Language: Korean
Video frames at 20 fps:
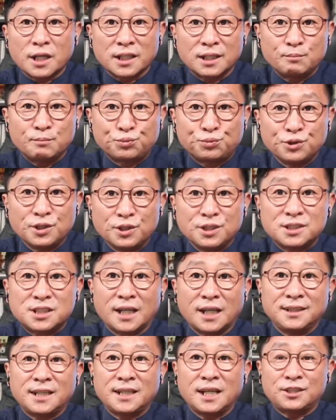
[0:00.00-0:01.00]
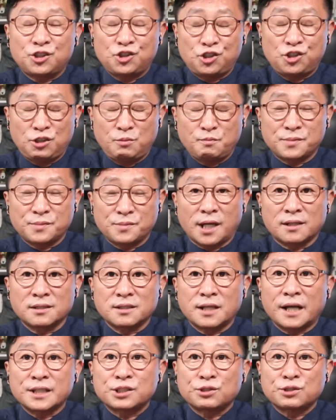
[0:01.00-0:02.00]
문재인의 취임사를
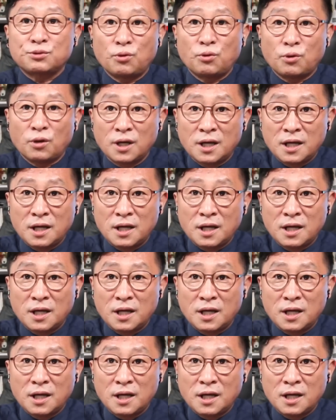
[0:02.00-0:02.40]
가지고